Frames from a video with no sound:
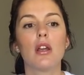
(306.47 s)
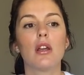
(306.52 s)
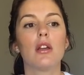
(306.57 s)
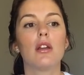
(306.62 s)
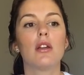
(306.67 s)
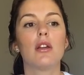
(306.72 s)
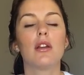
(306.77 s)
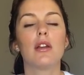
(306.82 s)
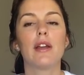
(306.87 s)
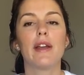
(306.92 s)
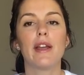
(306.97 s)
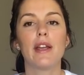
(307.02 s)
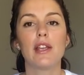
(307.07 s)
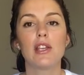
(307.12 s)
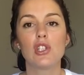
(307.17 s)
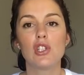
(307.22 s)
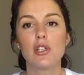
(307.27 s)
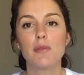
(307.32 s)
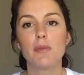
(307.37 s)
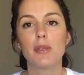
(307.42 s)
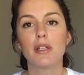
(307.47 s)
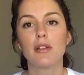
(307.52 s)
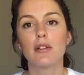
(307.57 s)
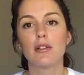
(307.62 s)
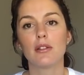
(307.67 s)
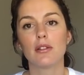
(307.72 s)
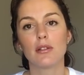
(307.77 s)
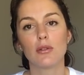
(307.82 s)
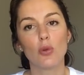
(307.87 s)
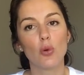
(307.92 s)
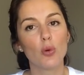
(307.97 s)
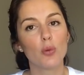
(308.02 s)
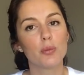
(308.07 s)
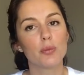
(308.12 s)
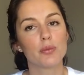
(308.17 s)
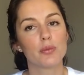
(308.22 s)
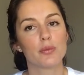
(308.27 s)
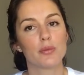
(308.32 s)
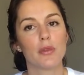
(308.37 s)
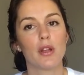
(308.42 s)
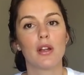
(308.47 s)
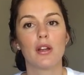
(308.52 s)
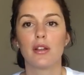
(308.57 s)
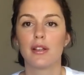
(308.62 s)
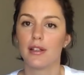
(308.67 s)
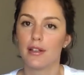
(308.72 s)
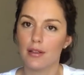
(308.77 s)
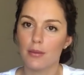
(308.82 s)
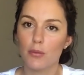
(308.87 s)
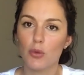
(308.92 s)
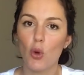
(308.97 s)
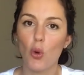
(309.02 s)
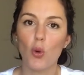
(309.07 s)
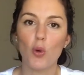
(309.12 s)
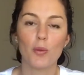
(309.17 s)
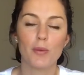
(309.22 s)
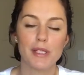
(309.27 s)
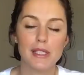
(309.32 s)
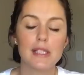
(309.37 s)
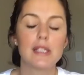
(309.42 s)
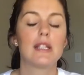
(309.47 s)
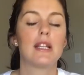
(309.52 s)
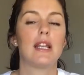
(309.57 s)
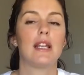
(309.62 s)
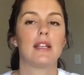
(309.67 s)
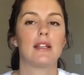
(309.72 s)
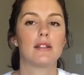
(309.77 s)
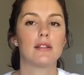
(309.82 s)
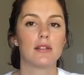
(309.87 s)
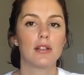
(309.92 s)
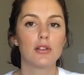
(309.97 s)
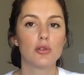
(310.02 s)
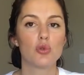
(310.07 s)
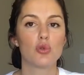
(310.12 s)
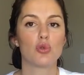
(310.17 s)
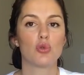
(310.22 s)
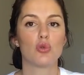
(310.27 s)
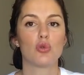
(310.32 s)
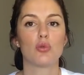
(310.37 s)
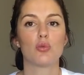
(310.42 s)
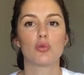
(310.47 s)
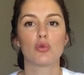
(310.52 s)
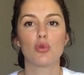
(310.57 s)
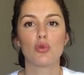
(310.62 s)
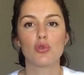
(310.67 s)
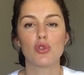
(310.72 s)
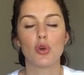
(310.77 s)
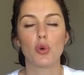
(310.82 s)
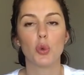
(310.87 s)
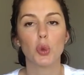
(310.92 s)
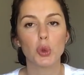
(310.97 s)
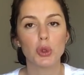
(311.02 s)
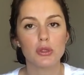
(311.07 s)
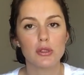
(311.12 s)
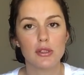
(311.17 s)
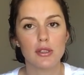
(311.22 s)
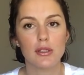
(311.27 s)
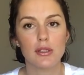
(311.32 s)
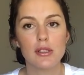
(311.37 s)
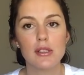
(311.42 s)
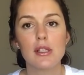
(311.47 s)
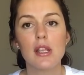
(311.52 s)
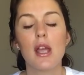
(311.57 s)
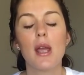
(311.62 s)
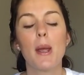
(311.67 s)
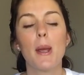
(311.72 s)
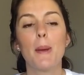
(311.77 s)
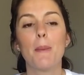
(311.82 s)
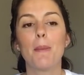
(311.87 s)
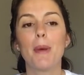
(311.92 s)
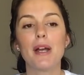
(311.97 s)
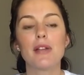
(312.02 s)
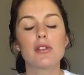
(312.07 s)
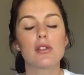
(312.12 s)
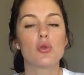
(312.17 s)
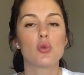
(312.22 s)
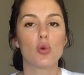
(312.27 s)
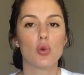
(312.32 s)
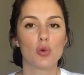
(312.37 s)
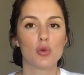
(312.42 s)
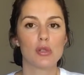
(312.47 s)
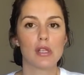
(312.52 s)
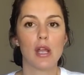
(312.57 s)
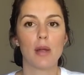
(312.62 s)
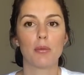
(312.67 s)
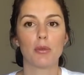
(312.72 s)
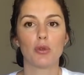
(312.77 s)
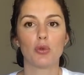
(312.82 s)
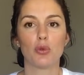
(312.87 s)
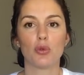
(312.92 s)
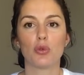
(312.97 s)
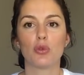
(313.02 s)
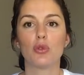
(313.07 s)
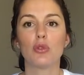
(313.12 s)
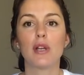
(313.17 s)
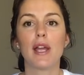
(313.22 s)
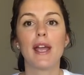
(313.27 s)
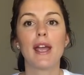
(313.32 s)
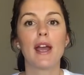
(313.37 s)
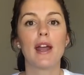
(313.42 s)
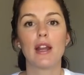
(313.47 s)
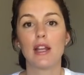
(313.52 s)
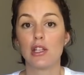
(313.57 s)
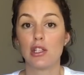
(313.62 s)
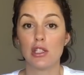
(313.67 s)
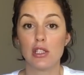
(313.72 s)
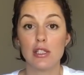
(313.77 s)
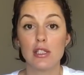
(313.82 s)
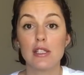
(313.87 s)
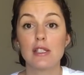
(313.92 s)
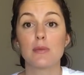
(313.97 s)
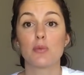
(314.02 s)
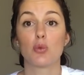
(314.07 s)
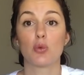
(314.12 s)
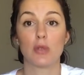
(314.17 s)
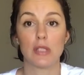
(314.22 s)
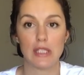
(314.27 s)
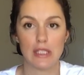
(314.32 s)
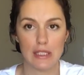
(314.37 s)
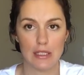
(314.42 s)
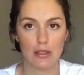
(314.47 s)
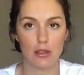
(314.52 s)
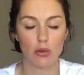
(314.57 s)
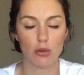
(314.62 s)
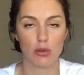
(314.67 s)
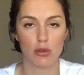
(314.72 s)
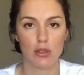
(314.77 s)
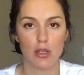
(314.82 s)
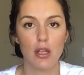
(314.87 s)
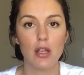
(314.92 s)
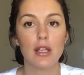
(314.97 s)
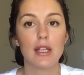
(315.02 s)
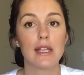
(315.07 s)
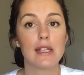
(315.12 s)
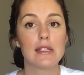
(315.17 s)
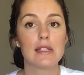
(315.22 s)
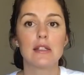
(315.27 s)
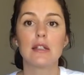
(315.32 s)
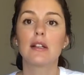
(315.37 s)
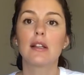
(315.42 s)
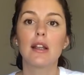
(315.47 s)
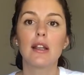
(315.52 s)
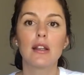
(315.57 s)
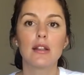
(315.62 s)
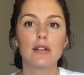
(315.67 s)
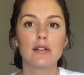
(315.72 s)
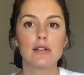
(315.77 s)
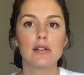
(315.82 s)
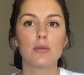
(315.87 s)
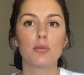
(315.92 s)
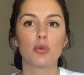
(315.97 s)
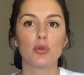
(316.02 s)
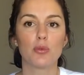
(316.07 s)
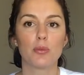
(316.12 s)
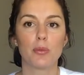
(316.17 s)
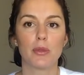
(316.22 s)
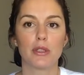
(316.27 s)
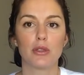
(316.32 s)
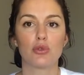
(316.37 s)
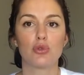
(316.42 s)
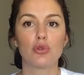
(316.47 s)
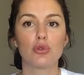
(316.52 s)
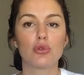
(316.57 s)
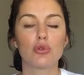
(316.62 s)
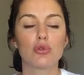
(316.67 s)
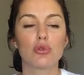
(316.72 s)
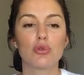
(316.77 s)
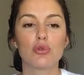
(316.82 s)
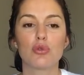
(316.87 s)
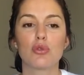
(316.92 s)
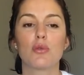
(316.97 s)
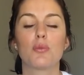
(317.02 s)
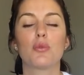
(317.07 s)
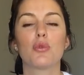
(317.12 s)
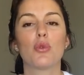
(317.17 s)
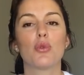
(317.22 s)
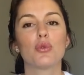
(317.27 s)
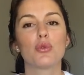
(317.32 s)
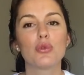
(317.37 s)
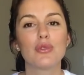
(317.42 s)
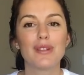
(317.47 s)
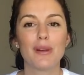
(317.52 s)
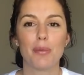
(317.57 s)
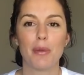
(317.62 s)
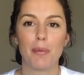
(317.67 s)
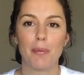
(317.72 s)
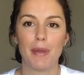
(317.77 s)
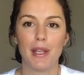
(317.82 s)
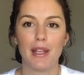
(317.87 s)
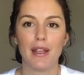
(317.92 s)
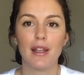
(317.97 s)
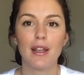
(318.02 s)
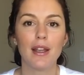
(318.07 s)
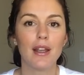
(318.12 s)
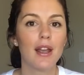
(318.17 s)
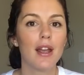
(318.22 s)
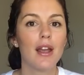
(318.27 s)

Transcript: E, eşimin doğumda yanımda olması ile ilgili ne düşündüğümü soracak olursanız bence çok güzel bir duygu. Eğer eşiniz bunu istiyorsa kesinlikle yanınızda bulunmalı. Çünkü sonuçta bu onun da bebeği.